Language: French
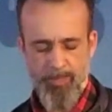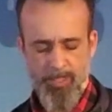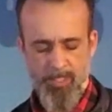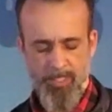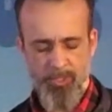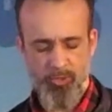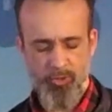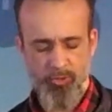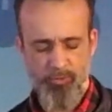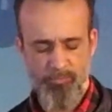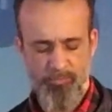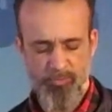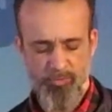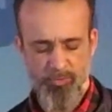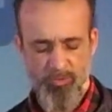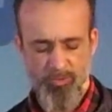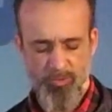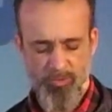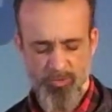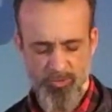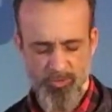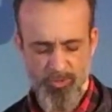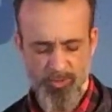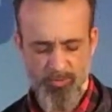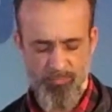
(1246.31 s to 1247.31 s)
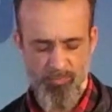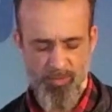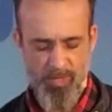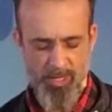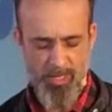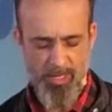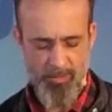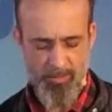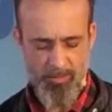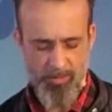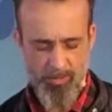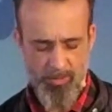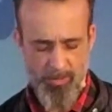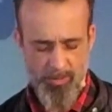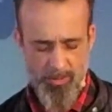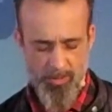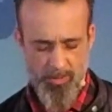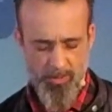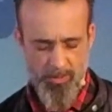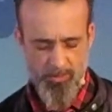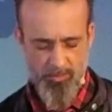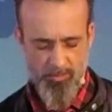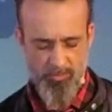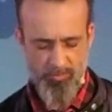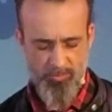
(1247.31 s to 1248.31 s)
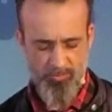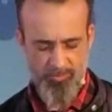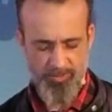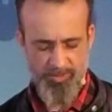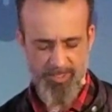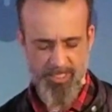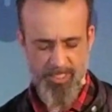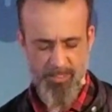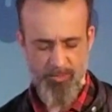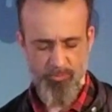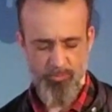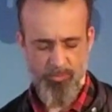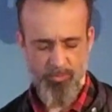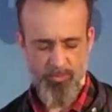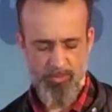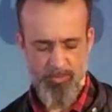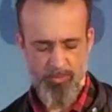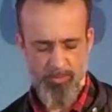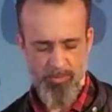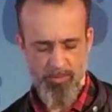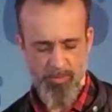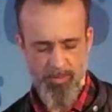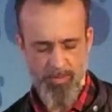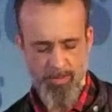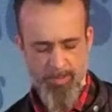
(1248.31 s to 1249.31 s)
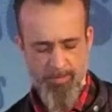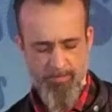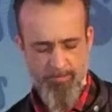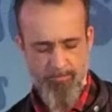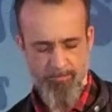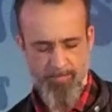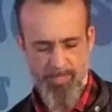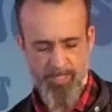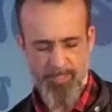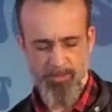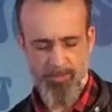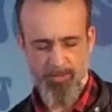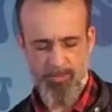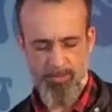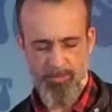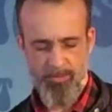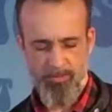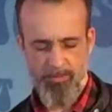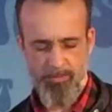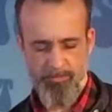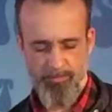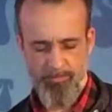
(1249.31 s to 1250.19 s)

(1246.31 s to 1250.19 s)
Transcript: et je veux recevoir ton salut maintenant.